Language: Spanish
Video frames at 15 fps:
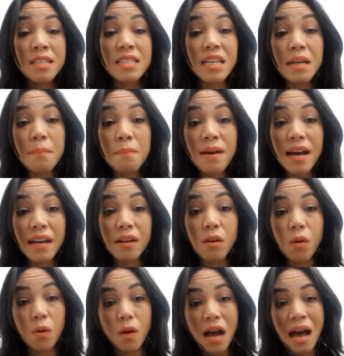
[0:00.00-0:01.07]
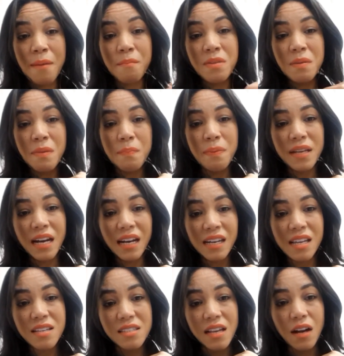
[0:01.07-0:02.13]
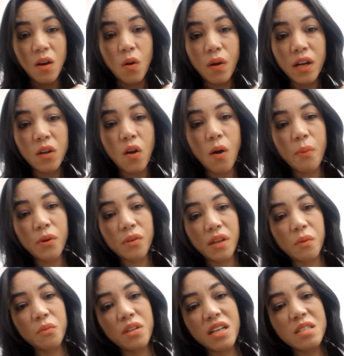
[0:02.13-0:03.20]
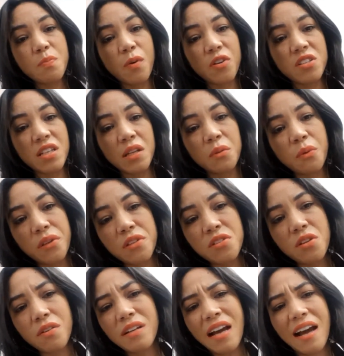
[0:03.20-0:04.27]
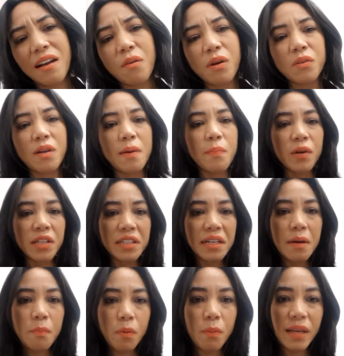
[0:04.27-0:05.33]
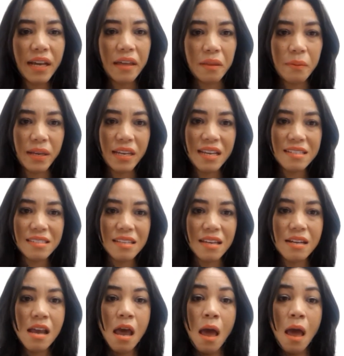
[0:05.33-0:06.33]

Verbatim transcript: Sin embargo, a mí me penalizan con el cobro de un 10% adicional, cuando la política pública debería ser